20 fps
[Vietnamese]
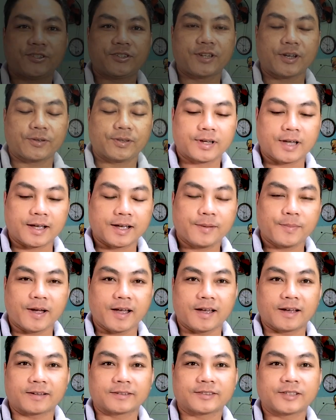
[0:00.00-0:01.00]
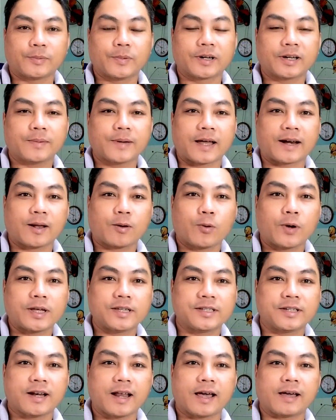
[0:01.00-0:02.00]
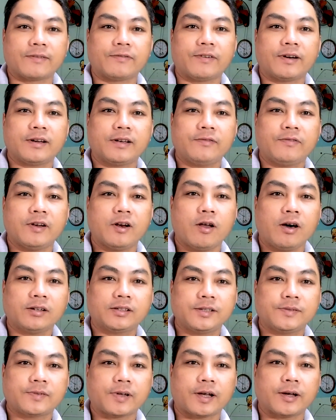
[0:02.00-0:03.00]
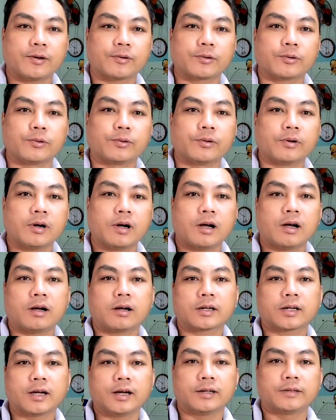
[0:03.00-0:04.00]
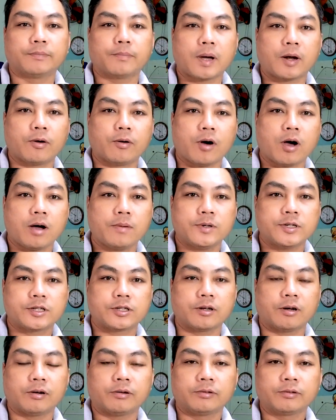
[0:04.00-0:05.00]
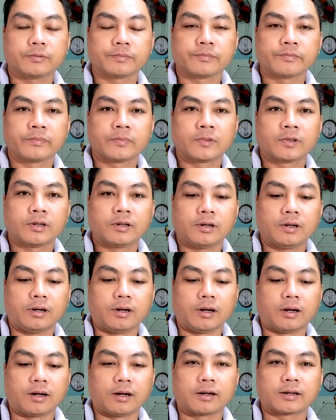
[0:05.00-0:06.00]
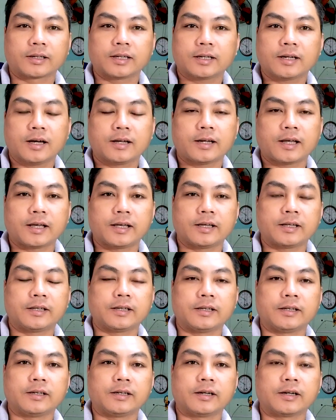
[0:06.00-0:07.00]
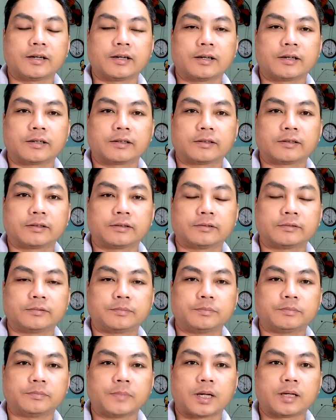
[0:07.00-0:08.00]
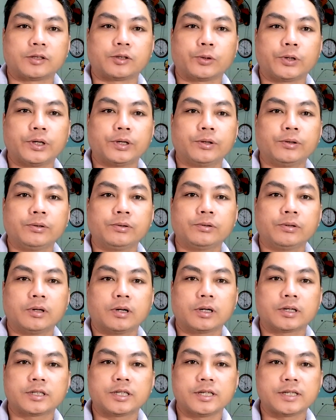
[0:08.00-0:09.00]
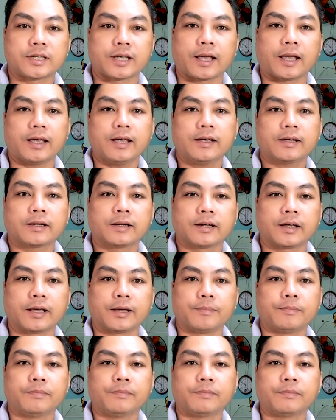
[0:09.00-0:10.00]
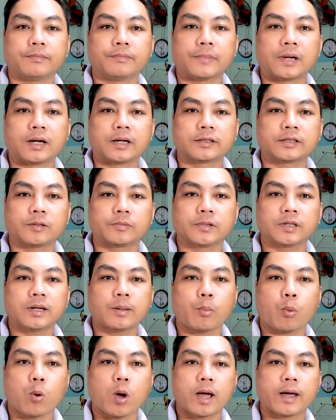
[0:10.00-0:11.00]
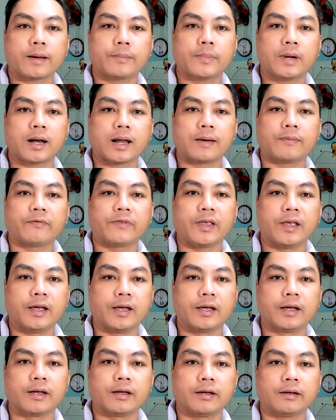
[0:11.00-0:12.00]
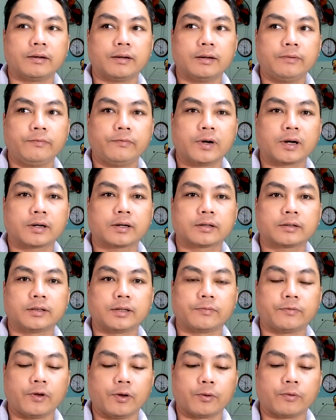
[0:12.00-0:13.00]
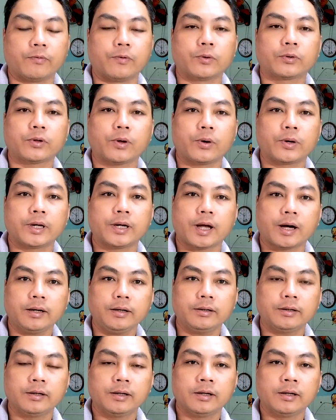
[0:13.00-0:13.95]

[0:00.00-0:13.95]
xin chào tất cả các bạn, chào mừng các bạn đã quay trở lại với vlog tiếp theo của ờ, kênh Ba Đồ Official à, Cái kênh này thì ờ, mình chủ yếu ờ, chia sẻ kinh nghiệm mà trong những năm qua mình làm về lĩnh vực dịch vụ photo in ấn